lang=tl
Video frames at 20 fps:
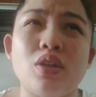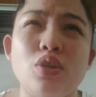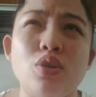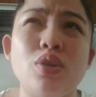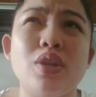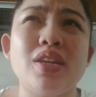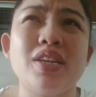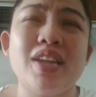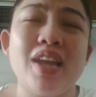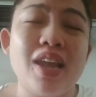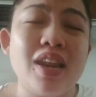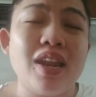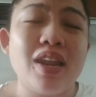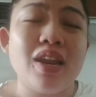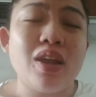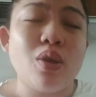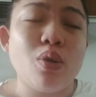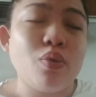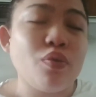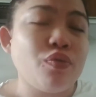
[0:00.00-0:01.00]
Yun ang
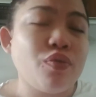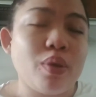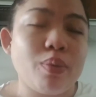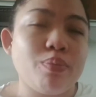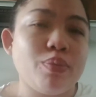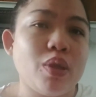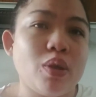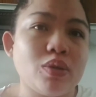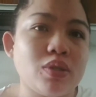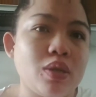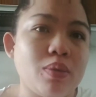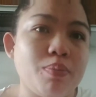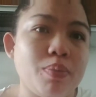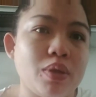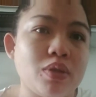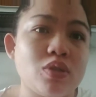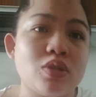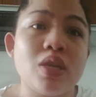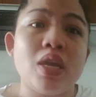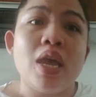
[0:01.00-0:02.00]
naalala ko, 5,000
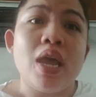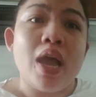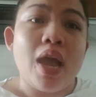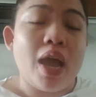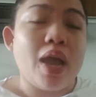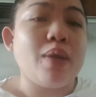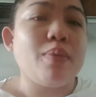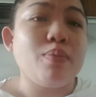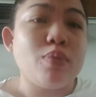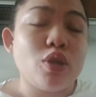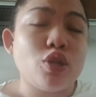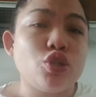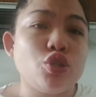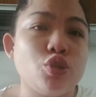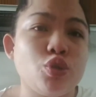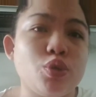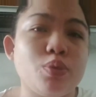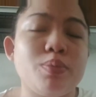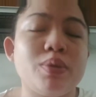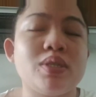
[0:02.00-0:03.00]
pesos. I'm not
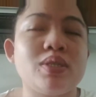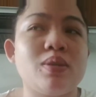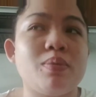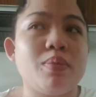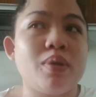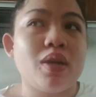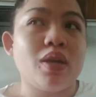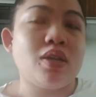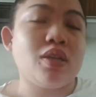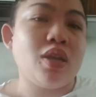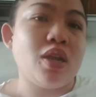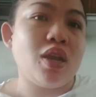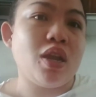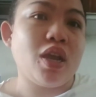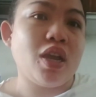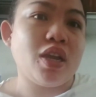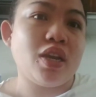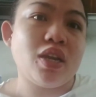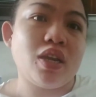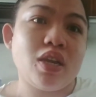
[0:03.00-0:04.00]
sure, basta maghanda
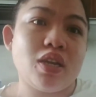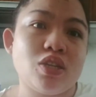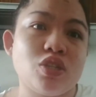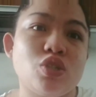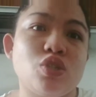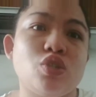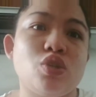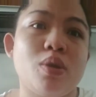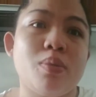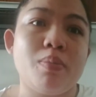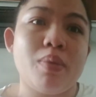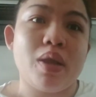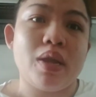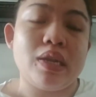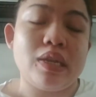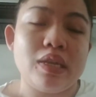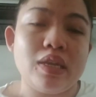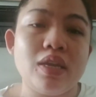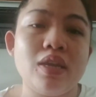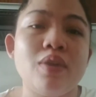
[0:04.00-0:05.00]
lang kayo ng extra
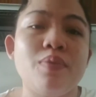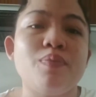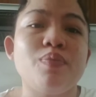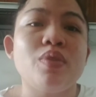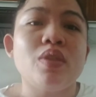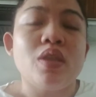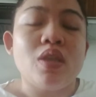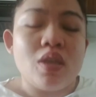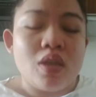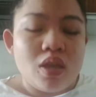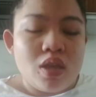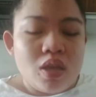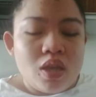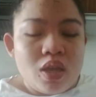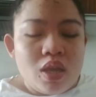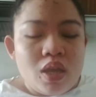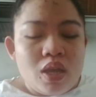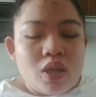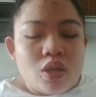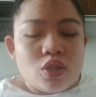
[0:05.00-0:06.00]
money.
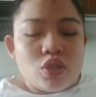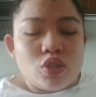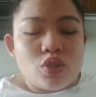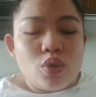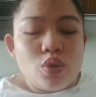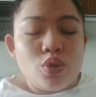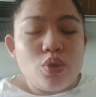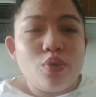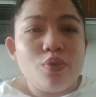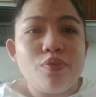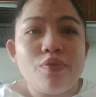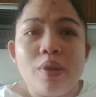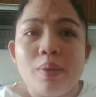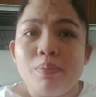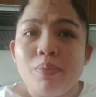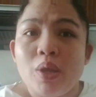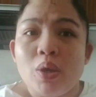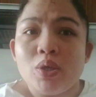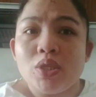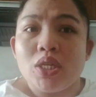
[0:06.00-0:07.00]
So, yung
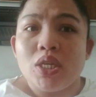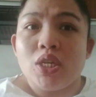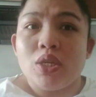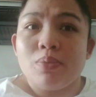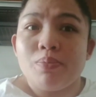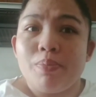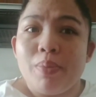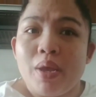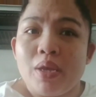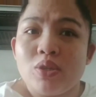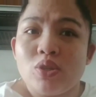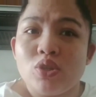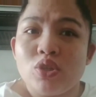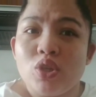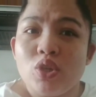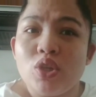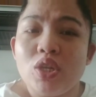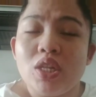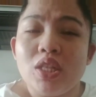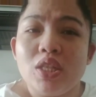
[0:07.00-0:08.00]
5,000
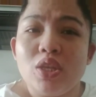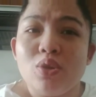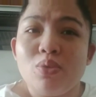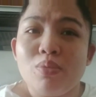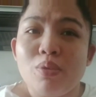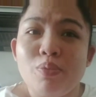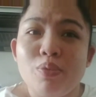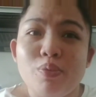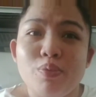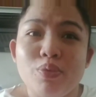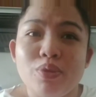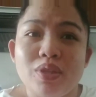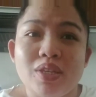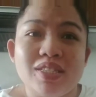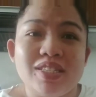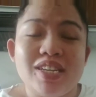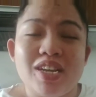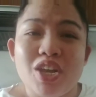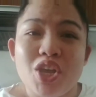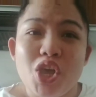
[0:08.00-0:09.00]
pesos na yun, hindi yun napupunta
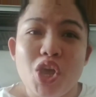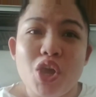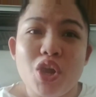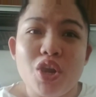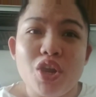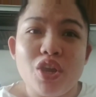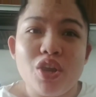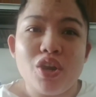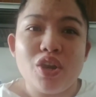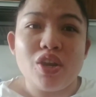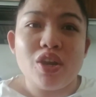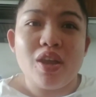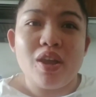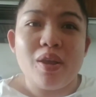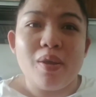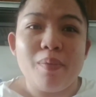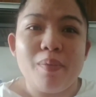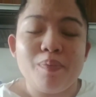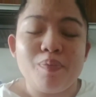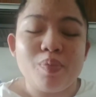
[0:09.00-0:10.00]
sa courier
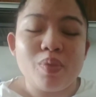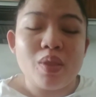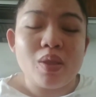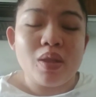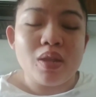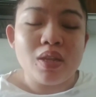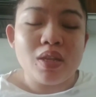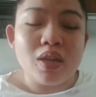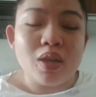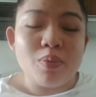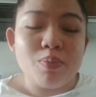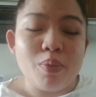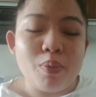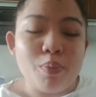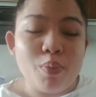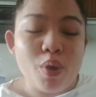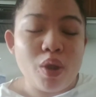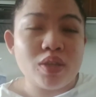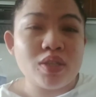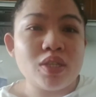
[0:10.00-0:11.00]
na
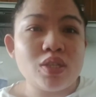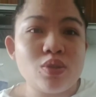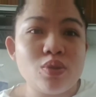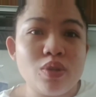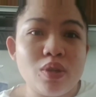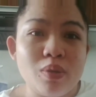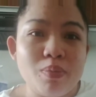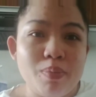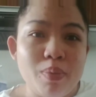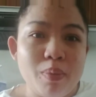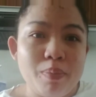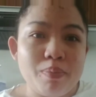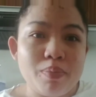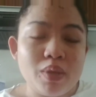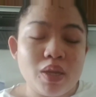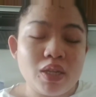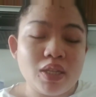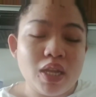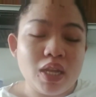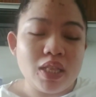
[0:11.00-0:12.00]
nagpa-process o nagpa
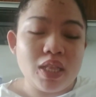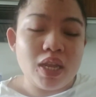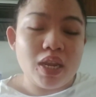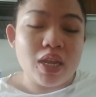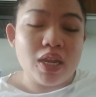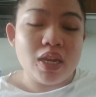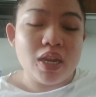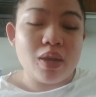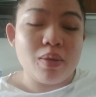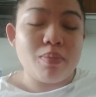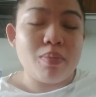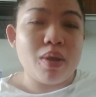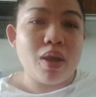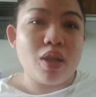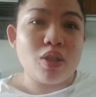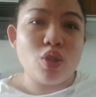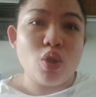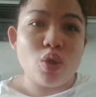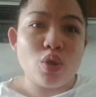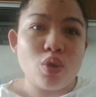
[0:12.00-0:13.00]
nagdadala ng
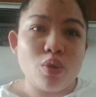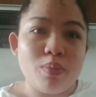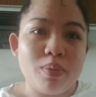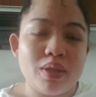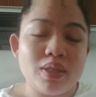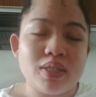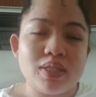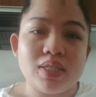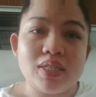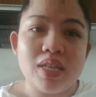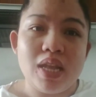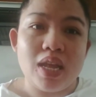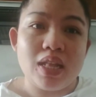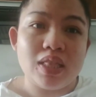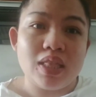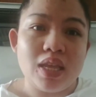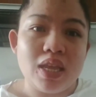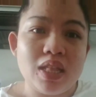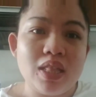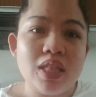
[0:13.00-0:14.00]
mga documents
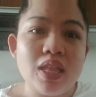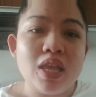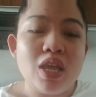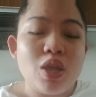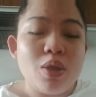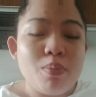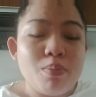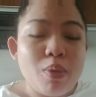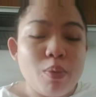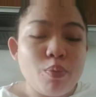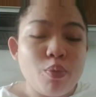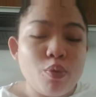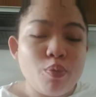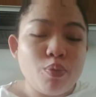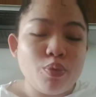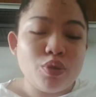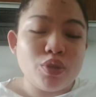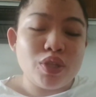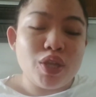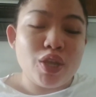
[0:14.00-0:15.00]
natin,
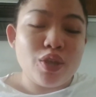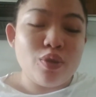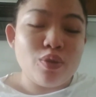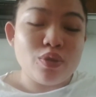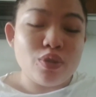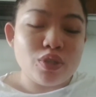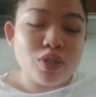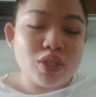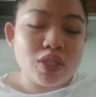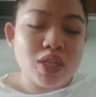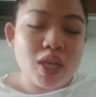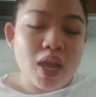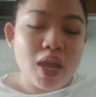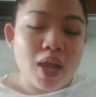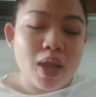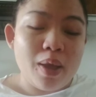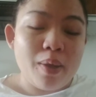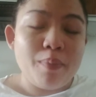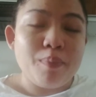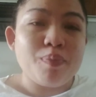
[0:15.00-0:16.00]
mapupunta yon
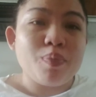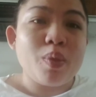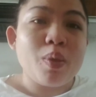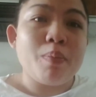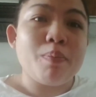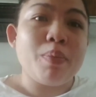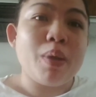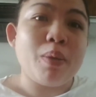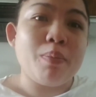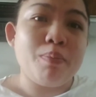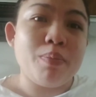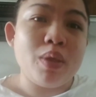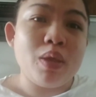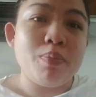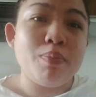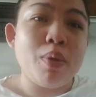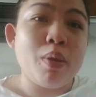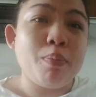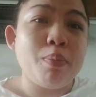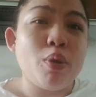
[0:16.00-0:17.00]
sa pag
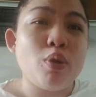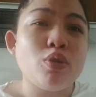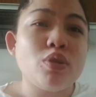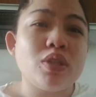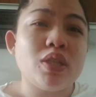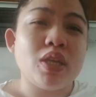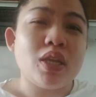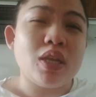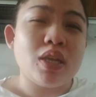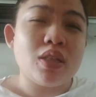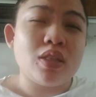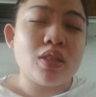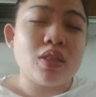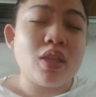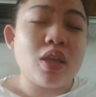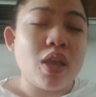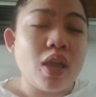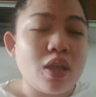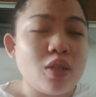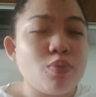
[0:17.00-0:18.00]

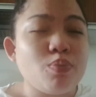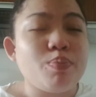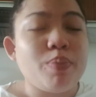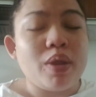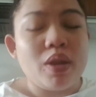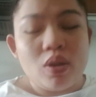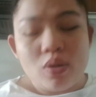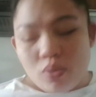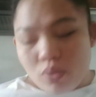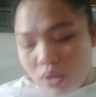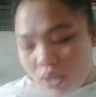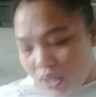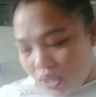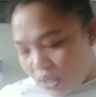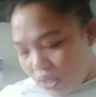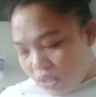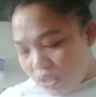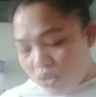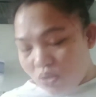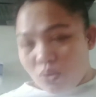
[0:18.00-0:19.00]
ipapa-authenticate pa rin ulit
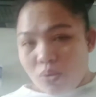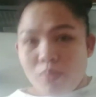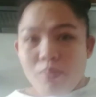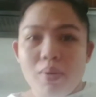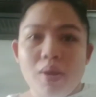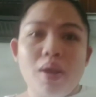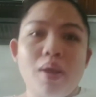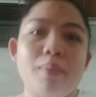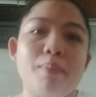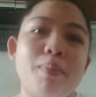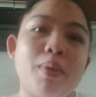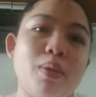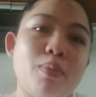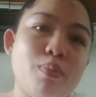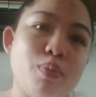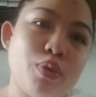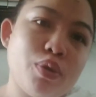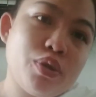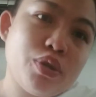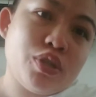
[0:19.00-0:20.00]
kasi itong mga
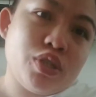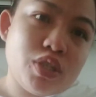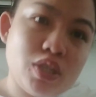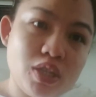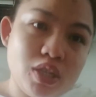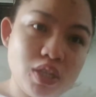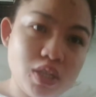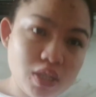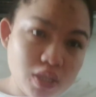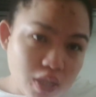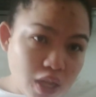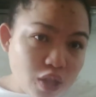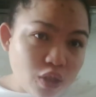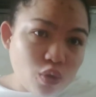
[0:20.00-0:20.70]
papers na